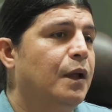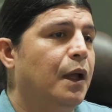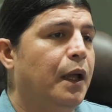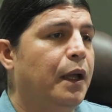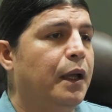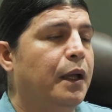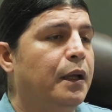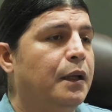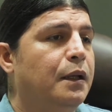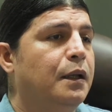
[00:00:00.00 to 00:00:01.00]

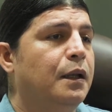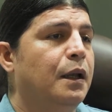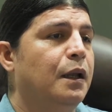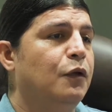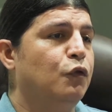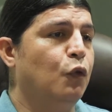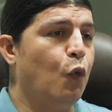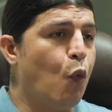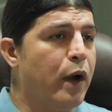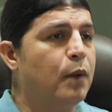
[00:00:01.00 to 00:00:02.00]
en su
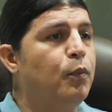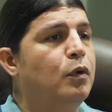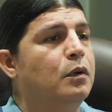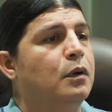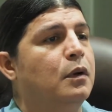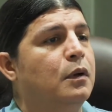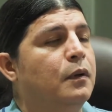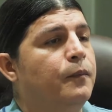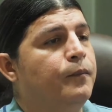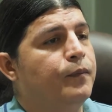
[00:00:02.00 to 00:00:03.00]
cuerpo,
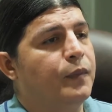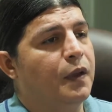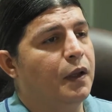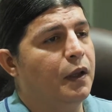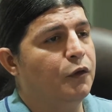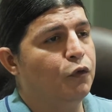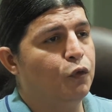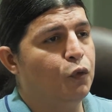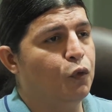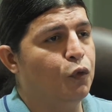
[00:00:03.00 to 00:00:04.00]
en
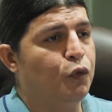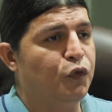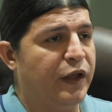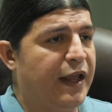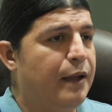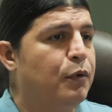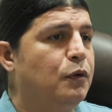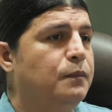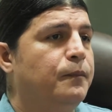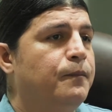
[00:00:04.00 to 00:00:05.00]
su cerebro
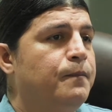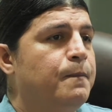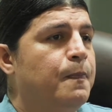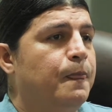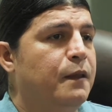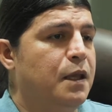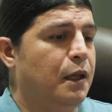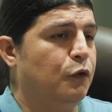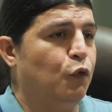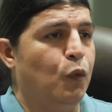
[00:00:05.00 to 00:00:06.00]
y
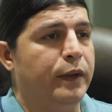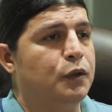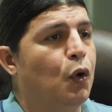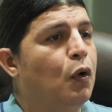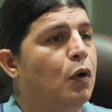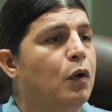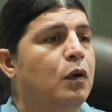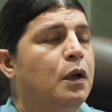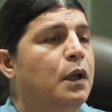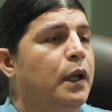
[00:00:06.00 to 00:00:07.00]
en su entorno,
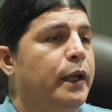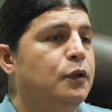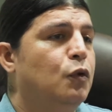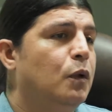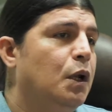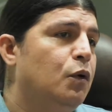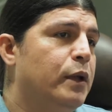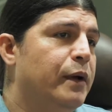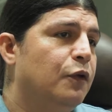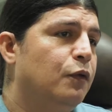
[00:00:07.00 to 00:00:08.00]
en todo el
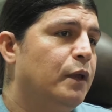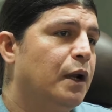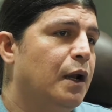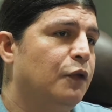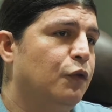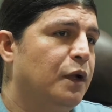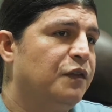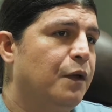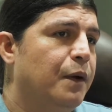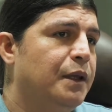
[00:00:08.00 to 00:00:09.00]
universo de relaciones
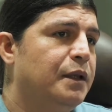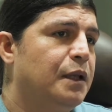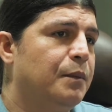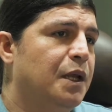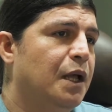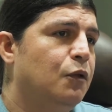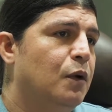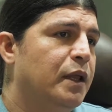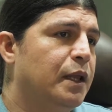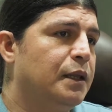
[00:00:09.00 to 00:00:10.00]
que van determinando
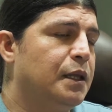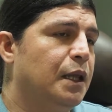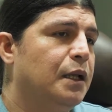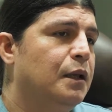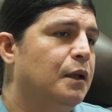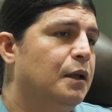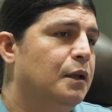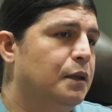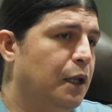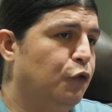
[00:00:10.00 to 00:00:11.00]
la identidad
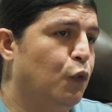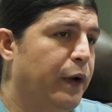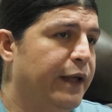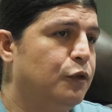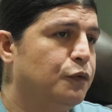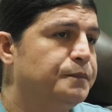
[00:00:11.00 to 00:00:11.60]
del sujeto.